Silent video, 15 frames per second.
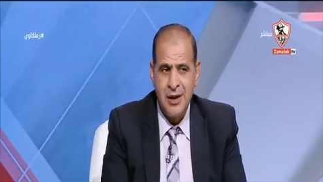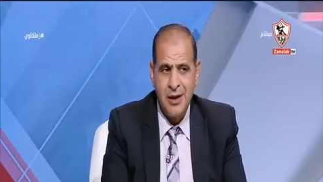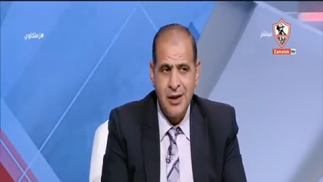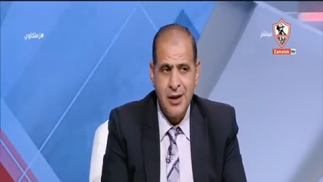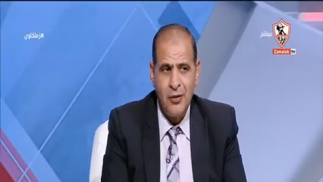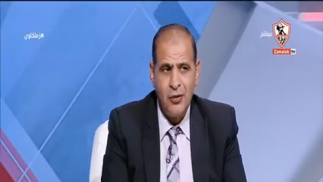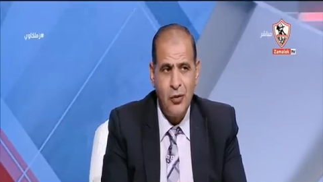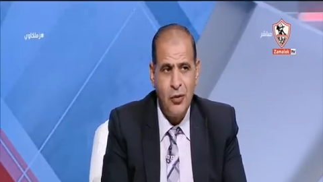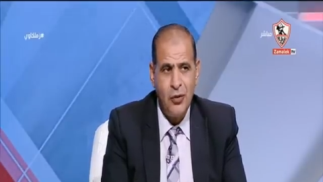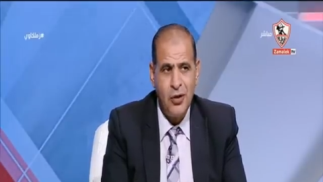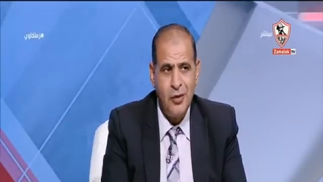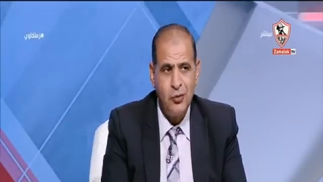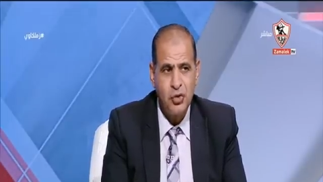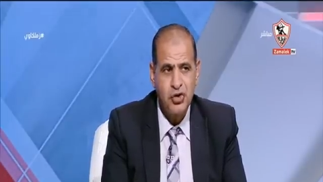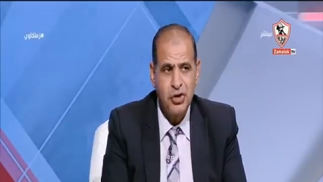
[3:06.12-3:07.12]
لو
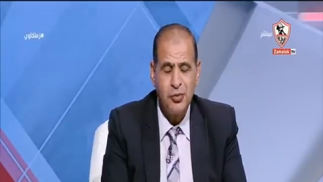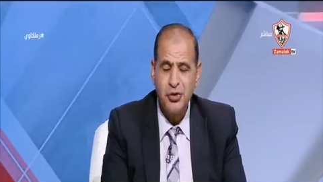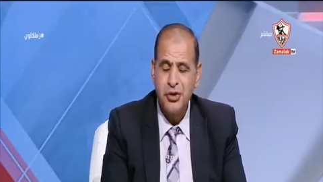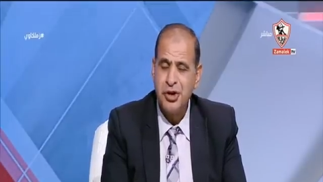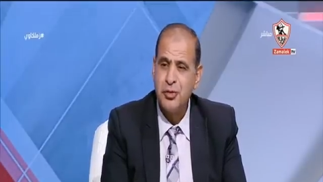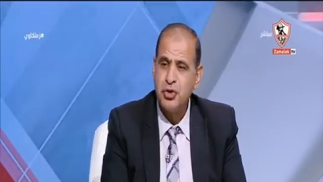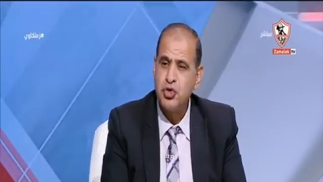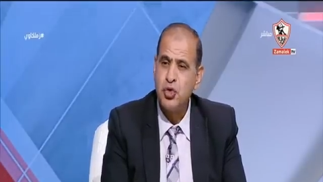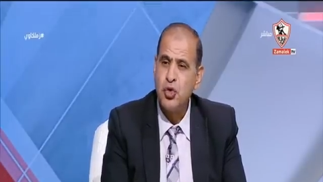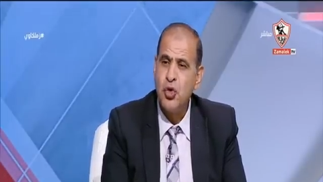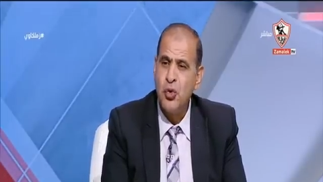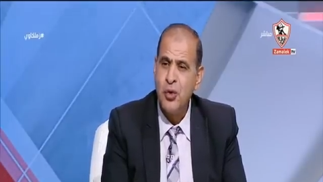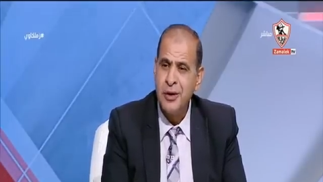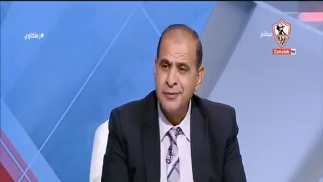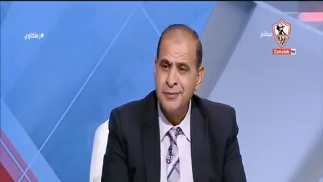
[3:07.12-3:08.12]
المستشار مرتضى منصور
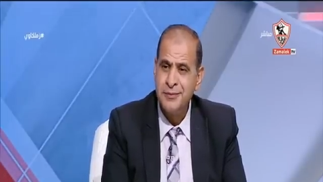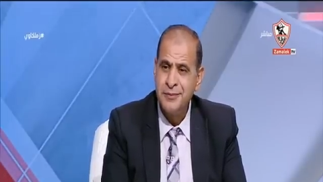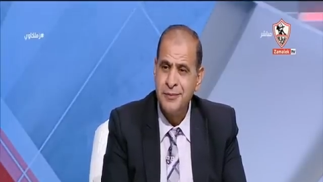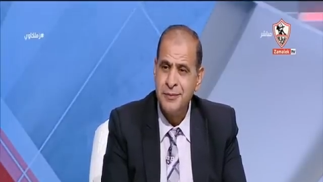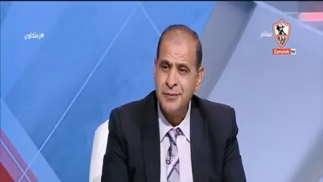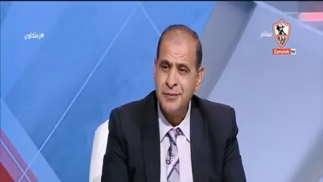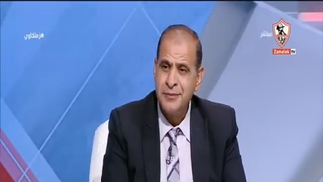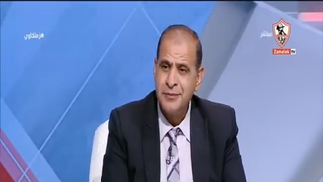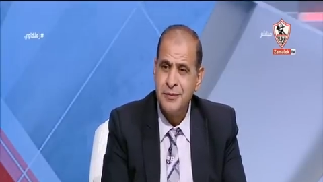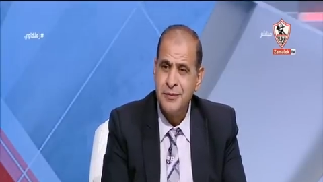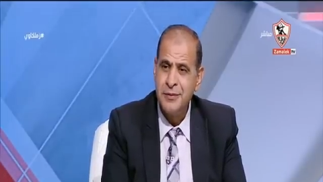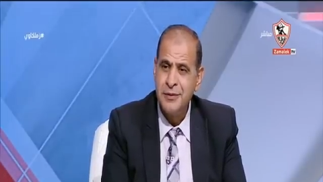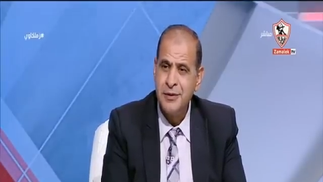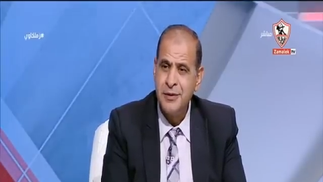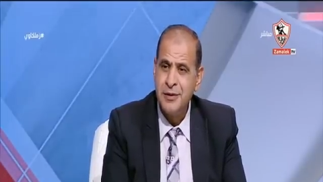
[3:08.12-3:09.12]
جوه لو
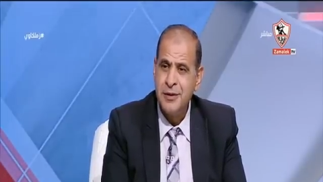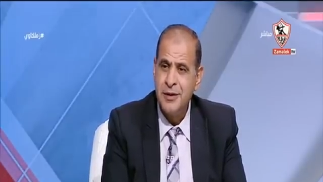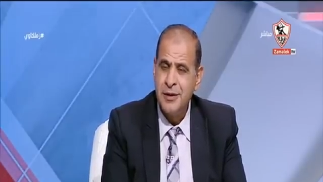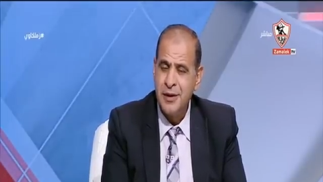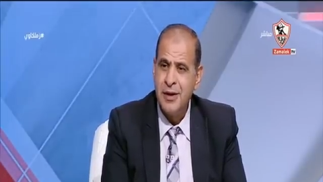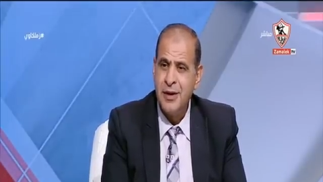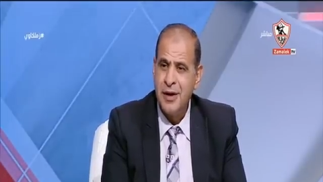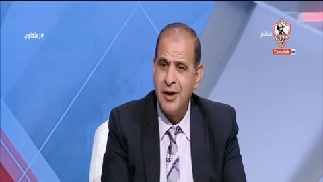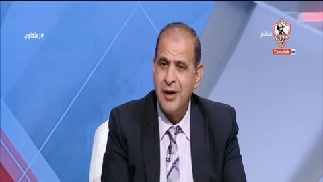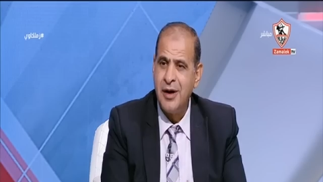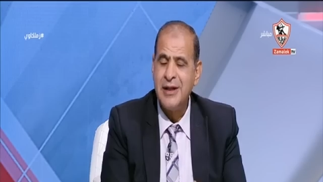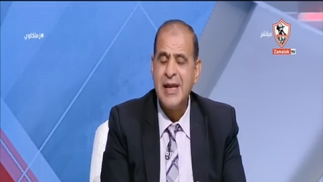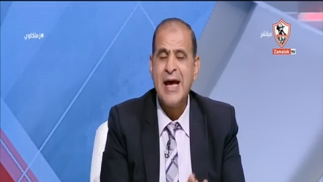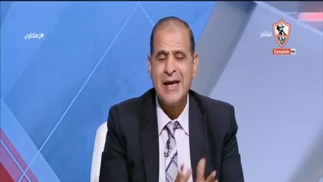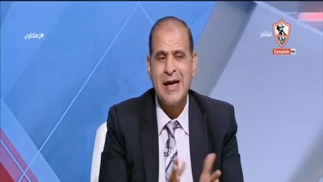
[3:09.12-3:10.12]
هدف اسقاط المجلس اه, آه،
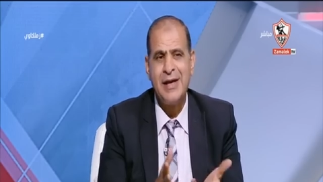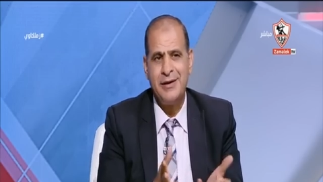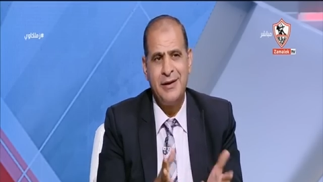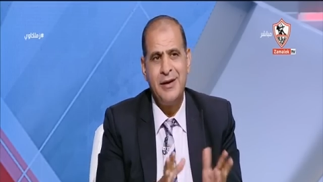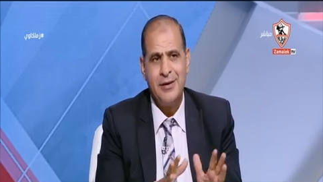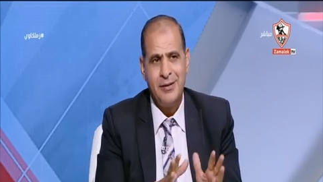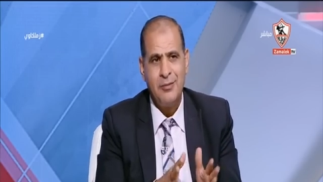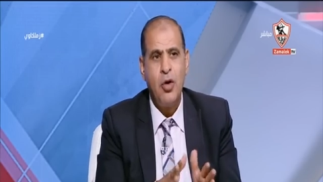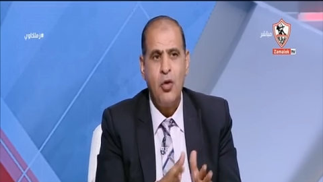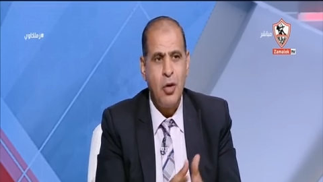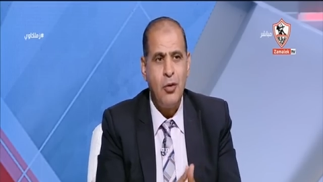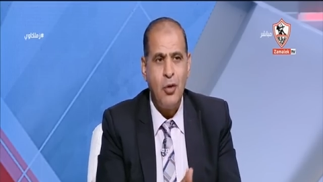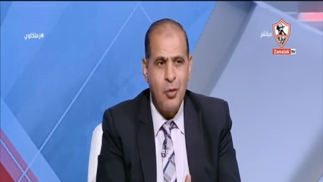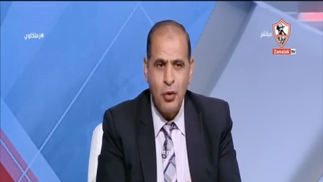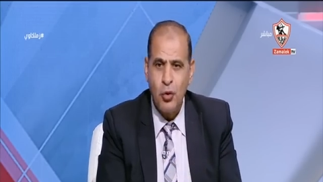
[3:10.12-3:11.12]
لا يعني هو
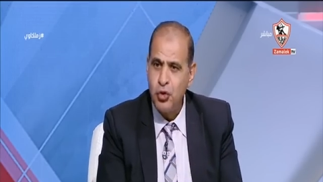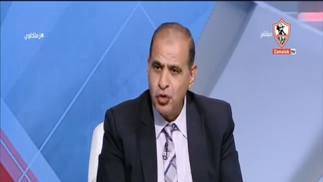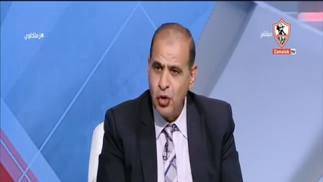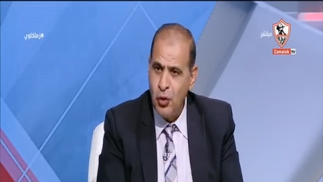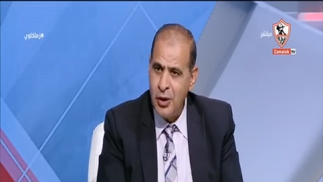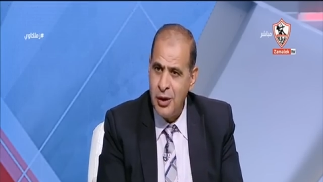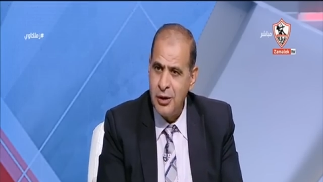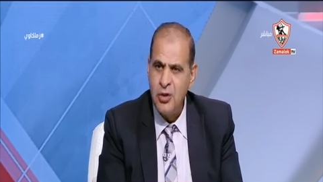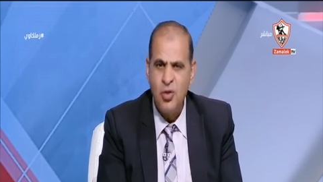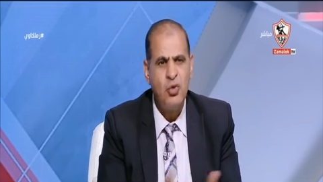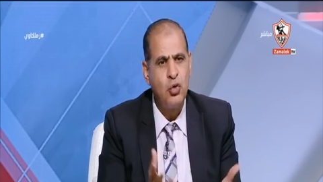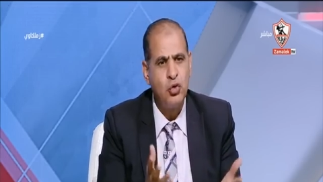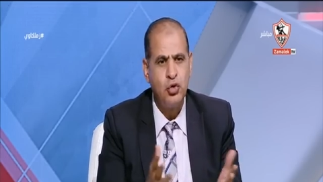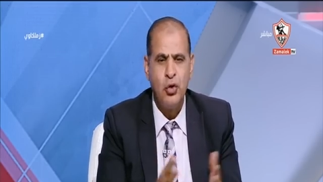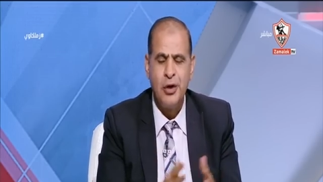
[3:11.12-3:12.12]
هو موجود جوه هو
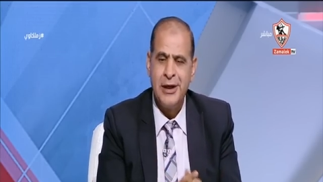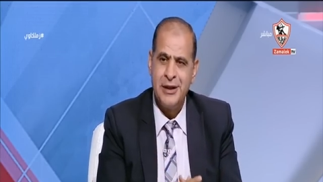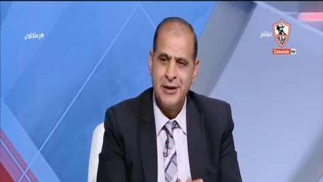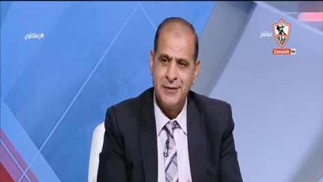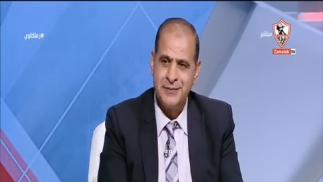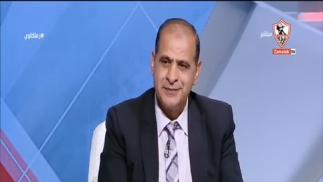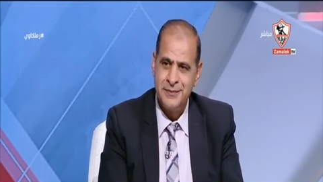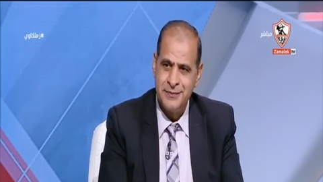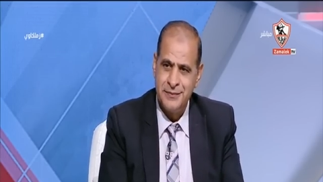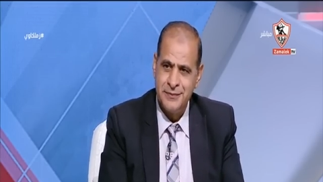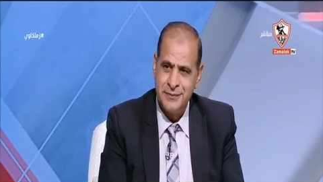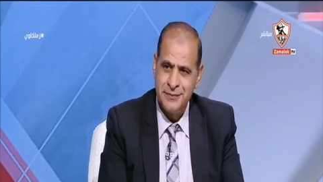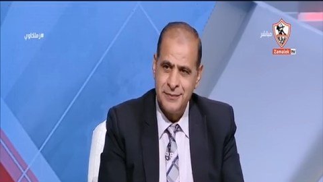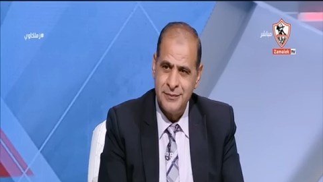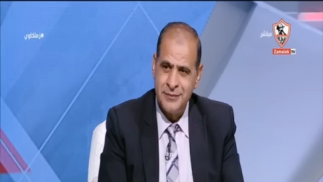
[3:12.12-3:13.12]
موجود جوه ليه؟
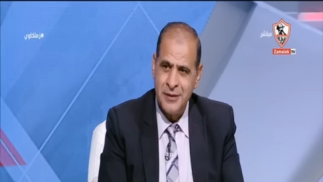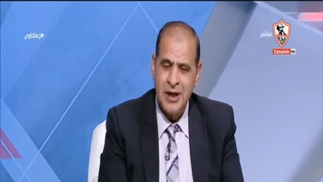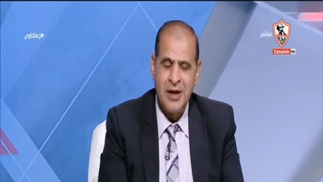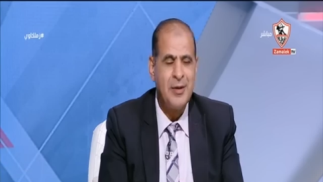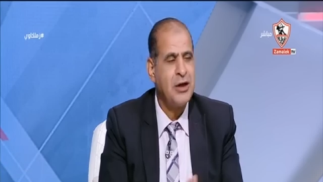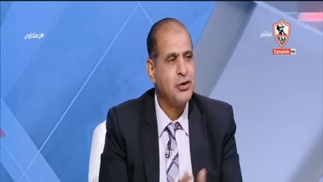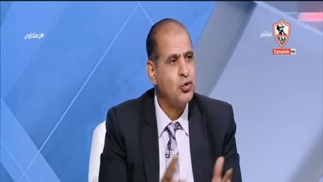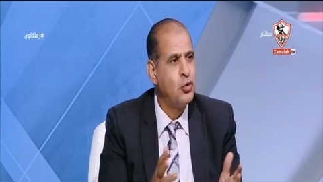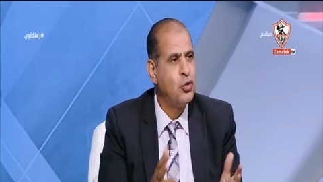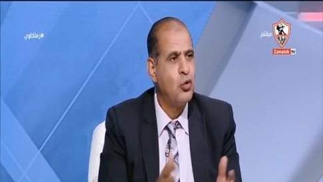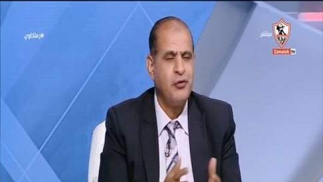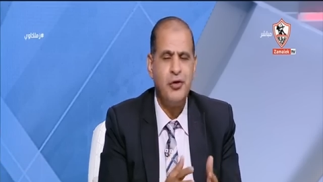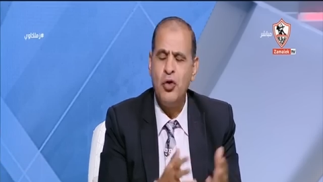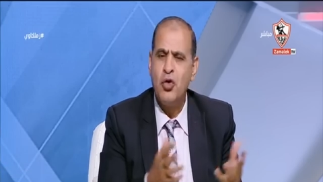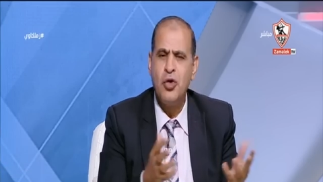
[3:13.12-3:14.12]
لا معزول
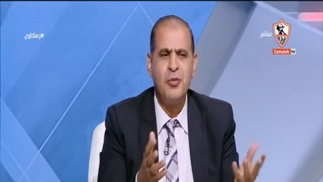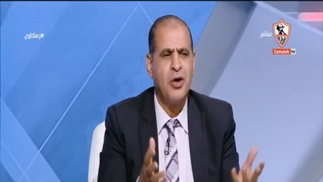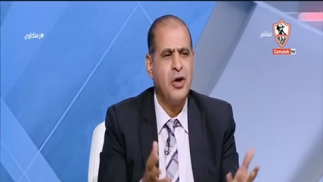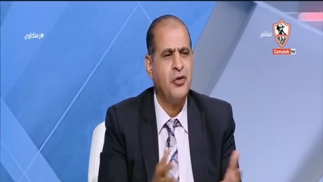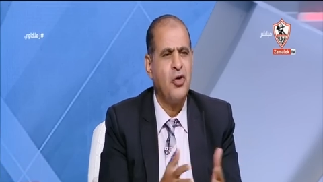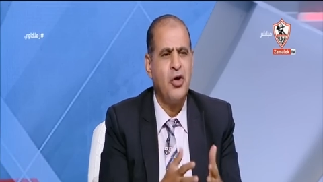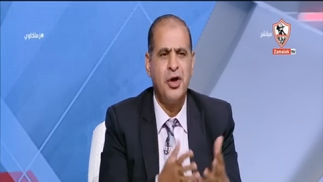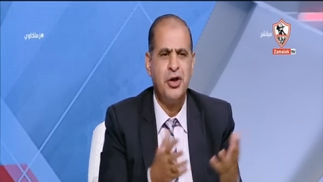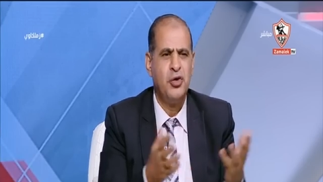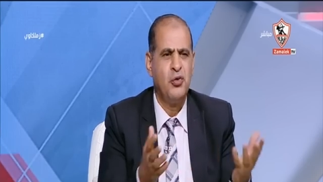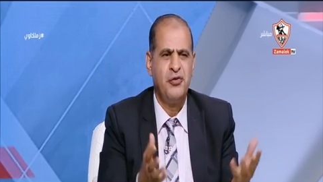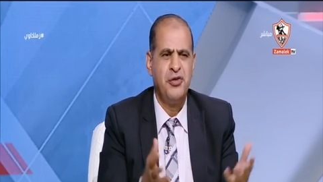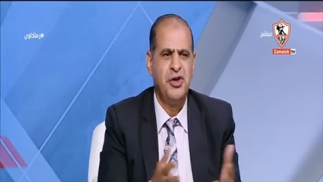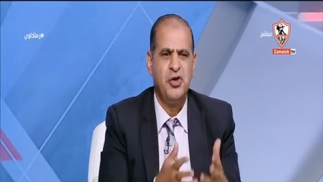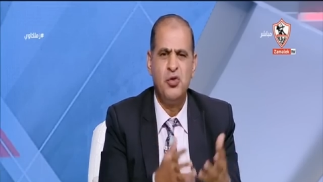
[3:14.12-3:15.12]
وفي حكم قضائي
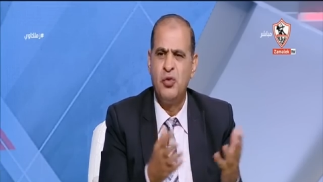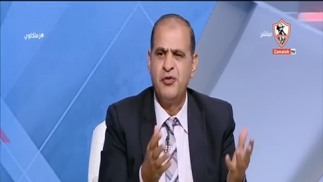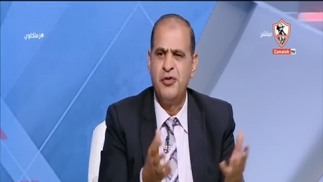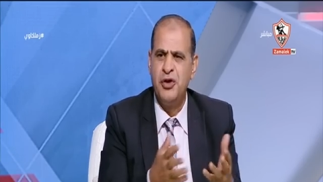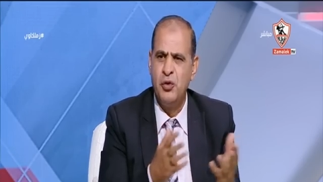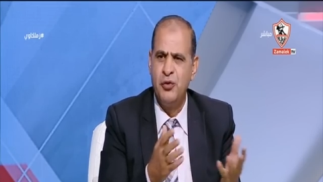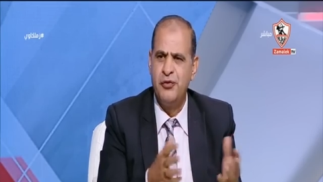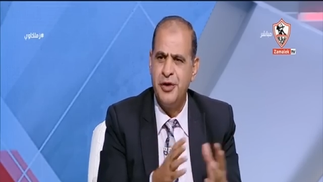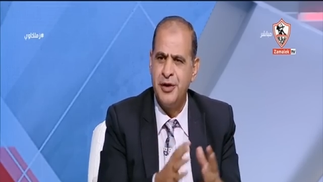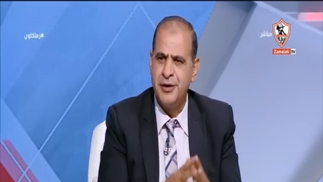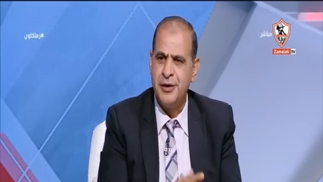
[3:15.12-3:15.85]
وفي وفي اه وبيطلع